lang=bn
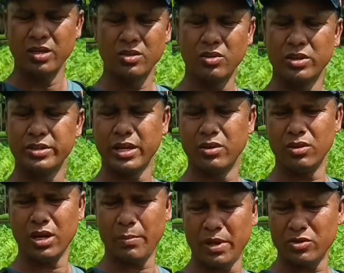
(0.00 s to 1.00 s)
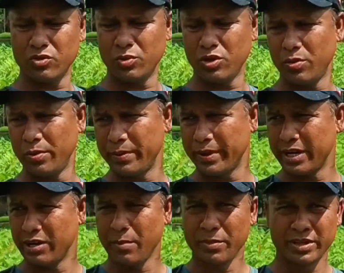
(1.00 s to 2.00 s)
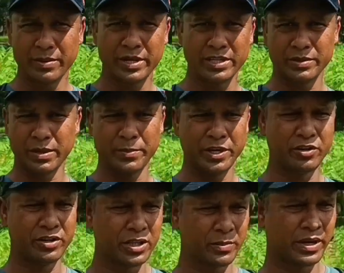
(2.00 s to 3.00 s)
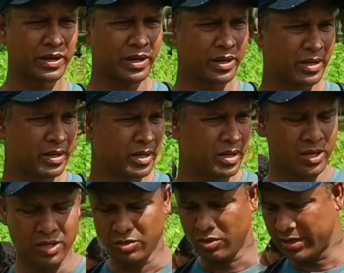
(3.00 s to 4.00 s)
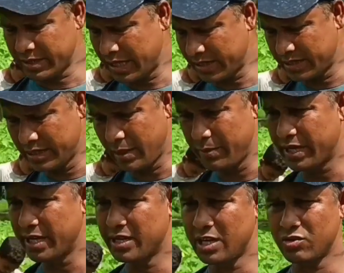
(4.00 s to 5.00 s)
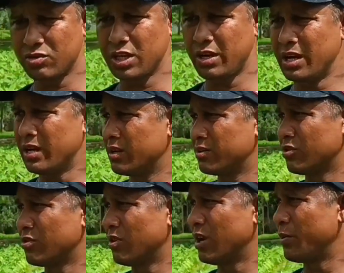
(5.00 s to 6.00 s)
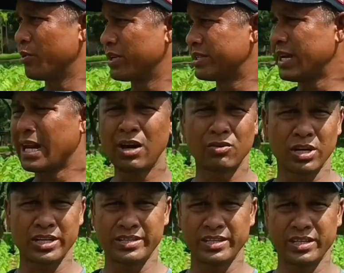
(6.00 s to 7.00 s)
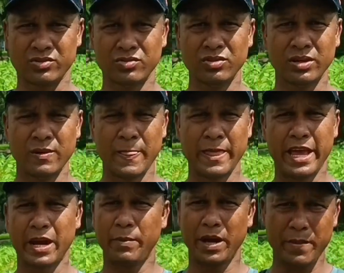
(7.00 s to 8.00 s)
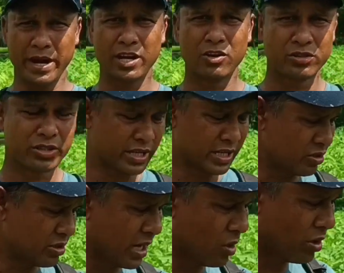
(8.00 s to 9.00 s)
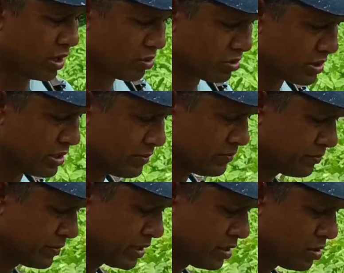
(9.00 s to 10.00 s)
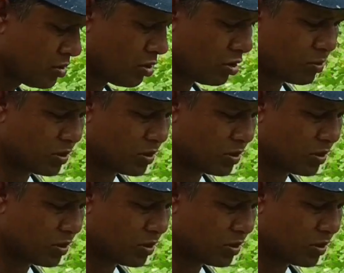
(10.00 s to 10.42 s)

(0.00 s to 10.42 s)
তো যাই হোক আমার সময়ের অভাবের কারণে আপনাদের মাঝে মাঝে আমি ভিডিও দিতে পারি না তো আজকে আসছি আমি কীটনাশক দেওয়ার জন্য এবং কি চারা উঠাইছি কিছু এক ভাই মানিকগঞ্জ থেকে কিছু চারা অর্ডার করছেন অল্প